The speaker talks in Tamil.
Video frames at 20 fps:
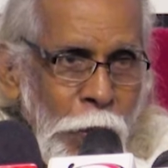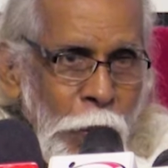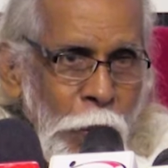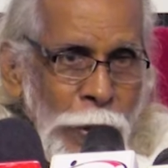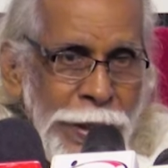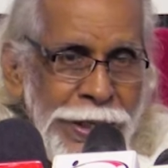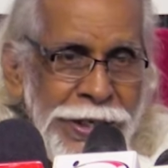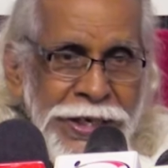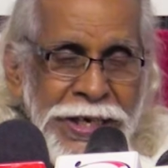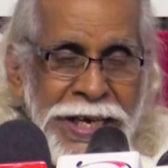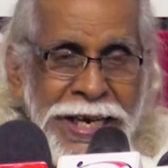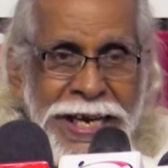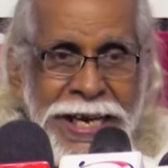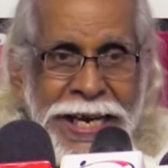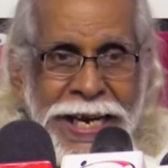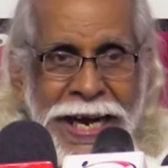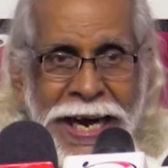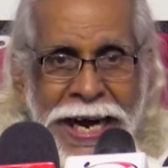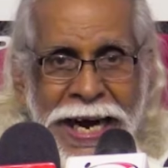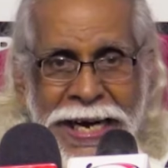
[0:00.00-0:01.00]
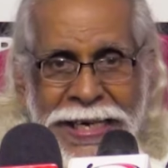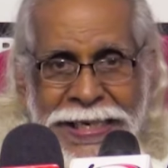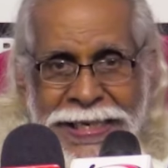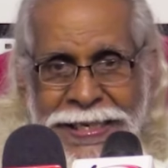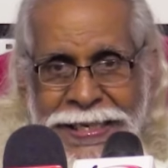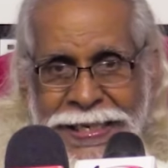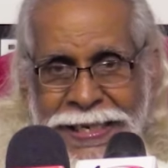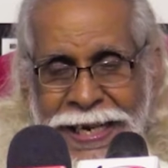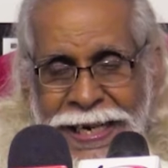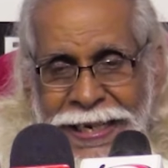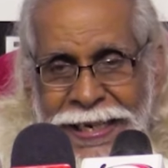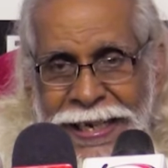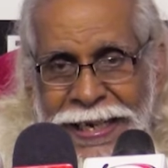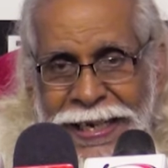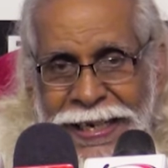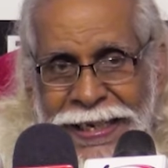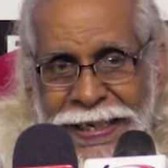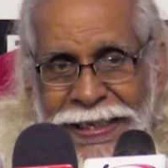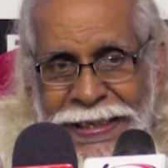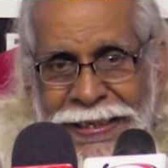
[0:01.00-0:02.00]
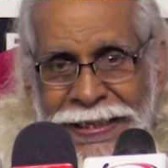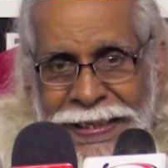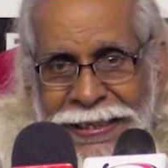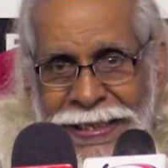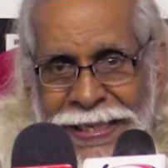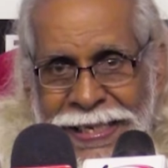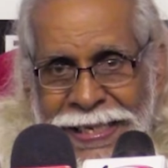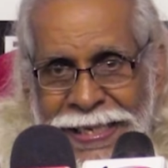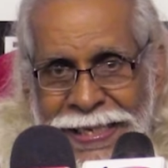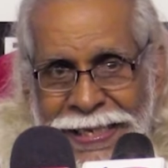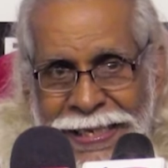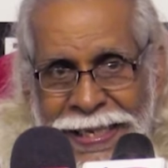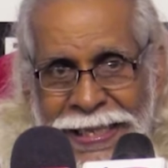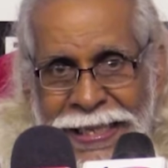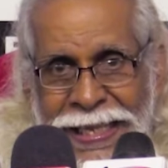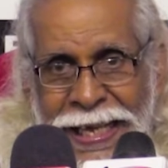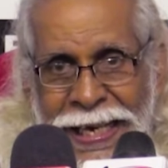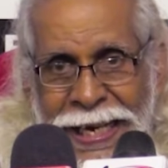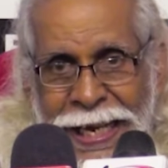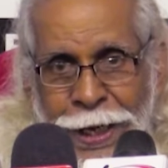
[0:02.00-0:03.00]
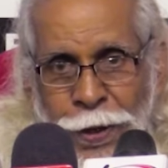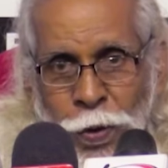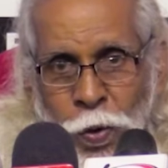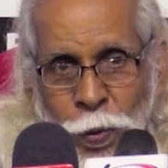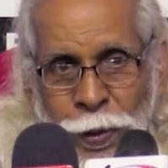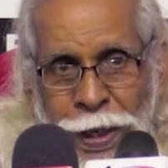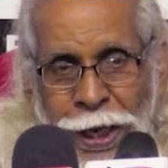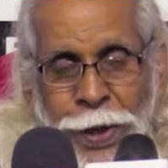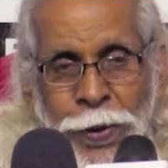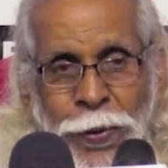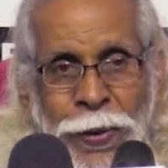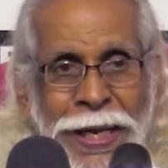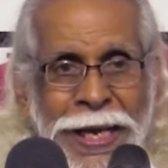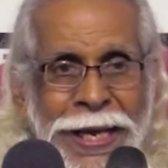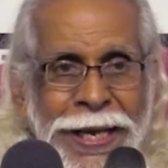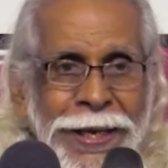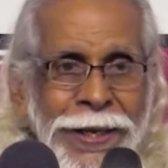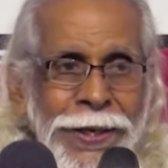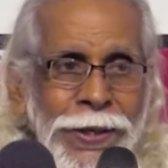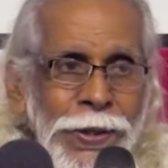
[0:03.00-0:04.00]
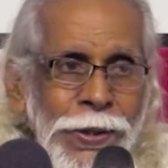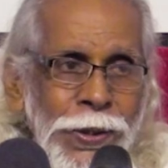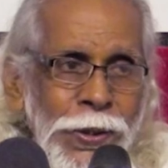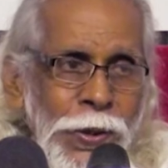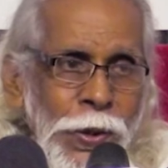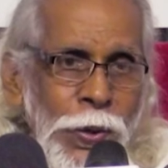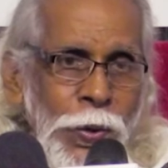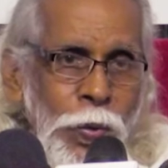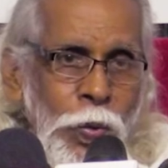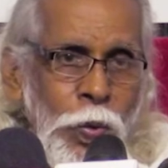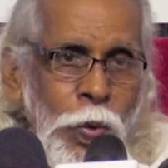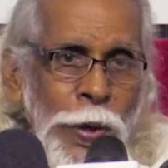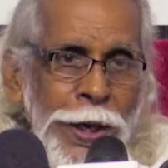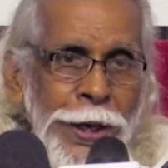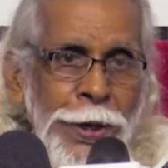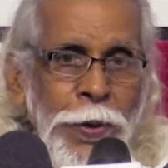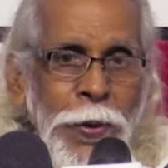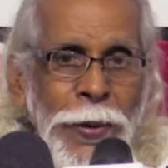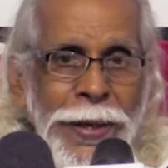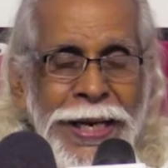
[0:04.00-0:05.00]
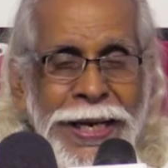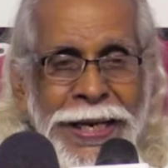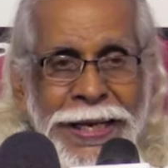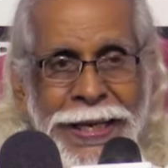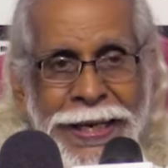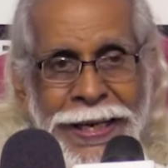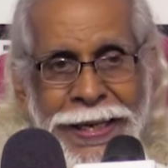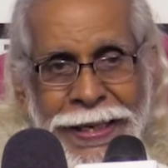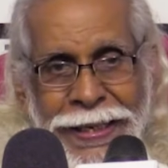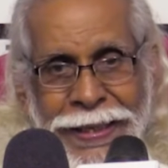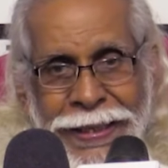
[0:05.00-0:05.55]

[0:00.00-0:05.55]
ஒற்றை ஆட்சி என்கிற சிந்தனை கூட்டைக்குள்ளே ஊறி கொண்டிருக்கிற